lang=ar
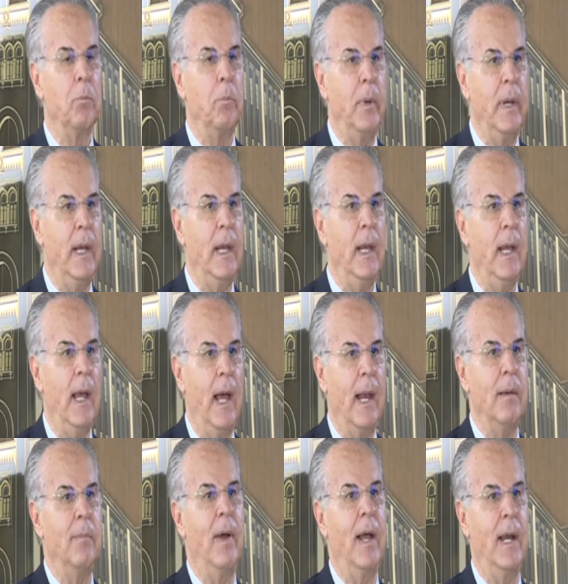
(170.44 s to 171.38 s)

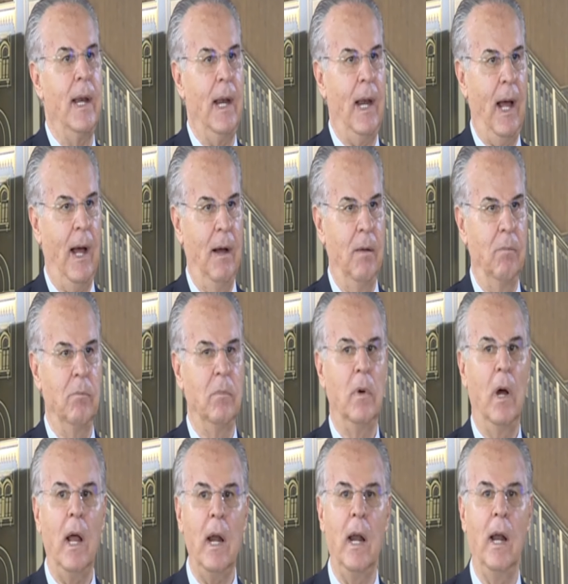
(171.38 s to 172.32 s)
بالمال العام
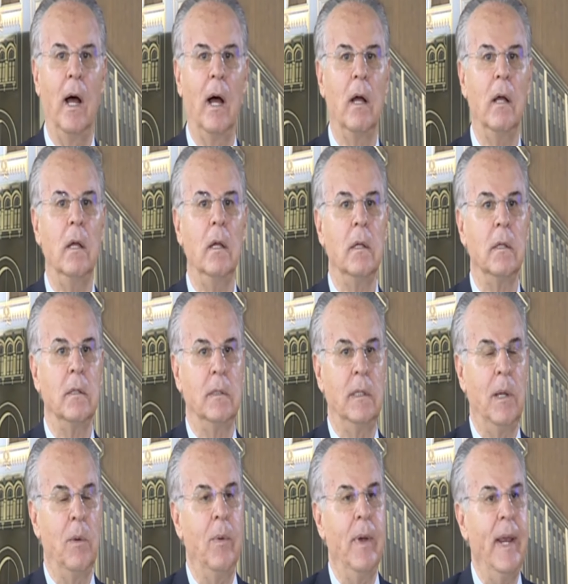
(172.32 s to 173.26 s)
هلا
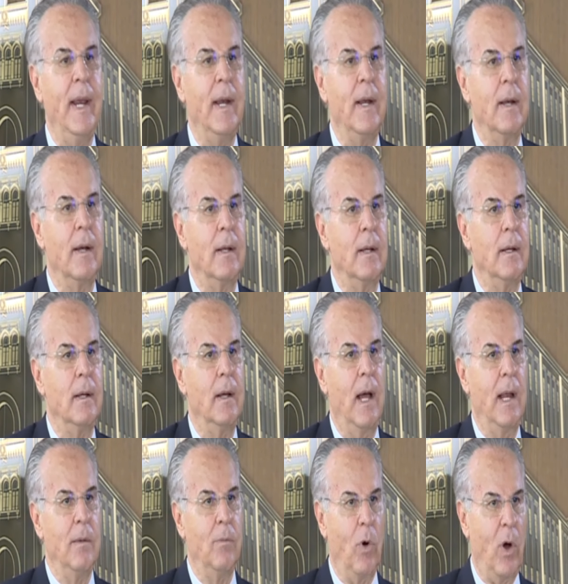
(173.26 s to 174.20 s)
ديوان
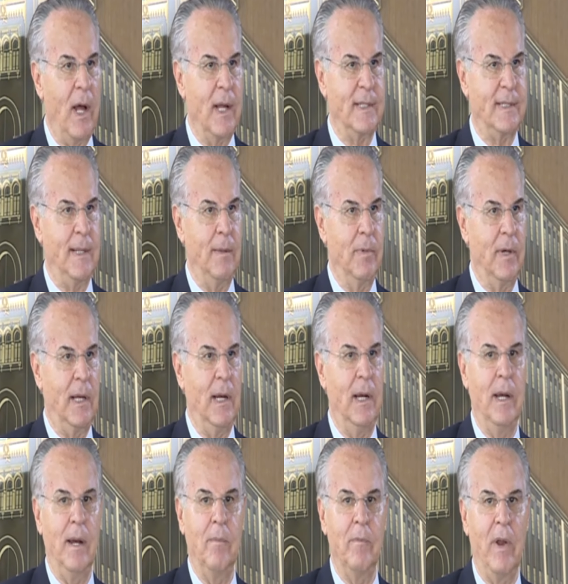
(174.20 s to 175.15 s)
المحاسبة
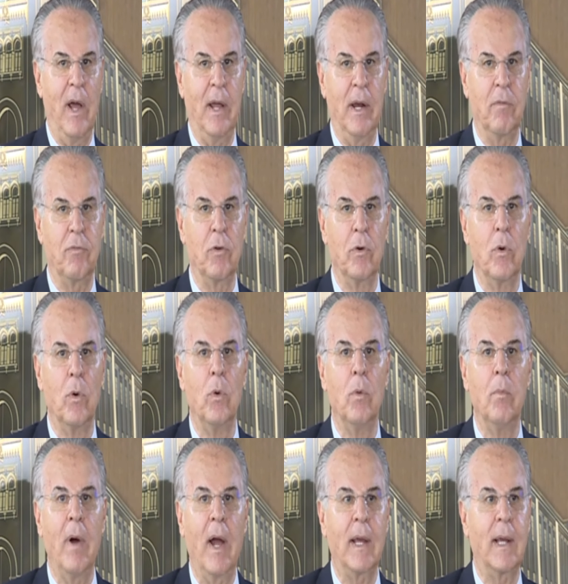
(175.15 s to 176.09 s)
كلنا بنعرف انه
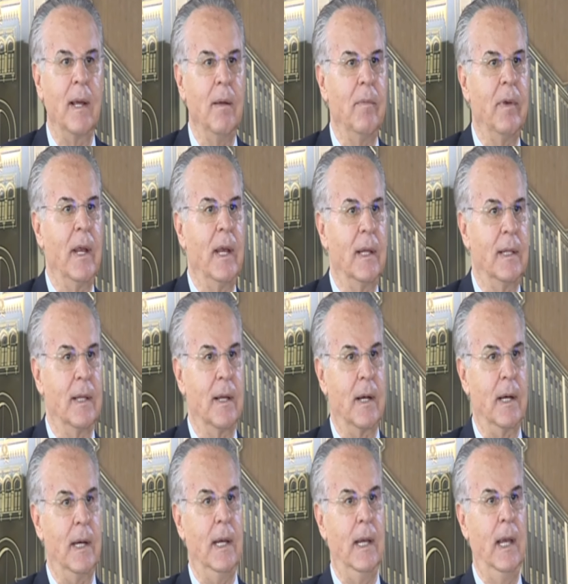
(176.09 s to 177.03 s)
هو محكمة
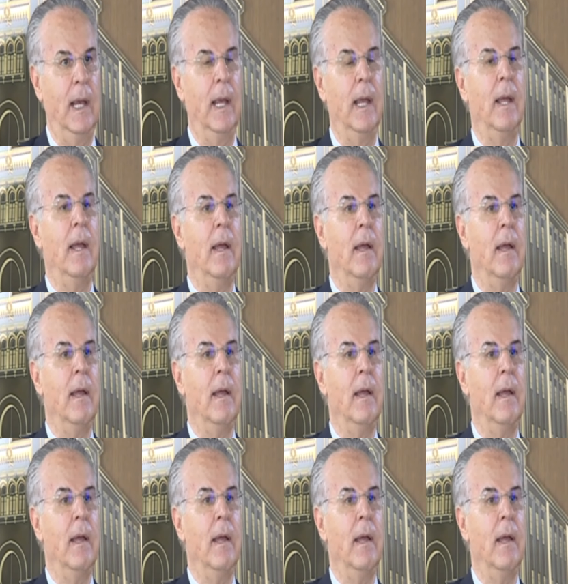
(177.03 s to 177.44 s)
إدارية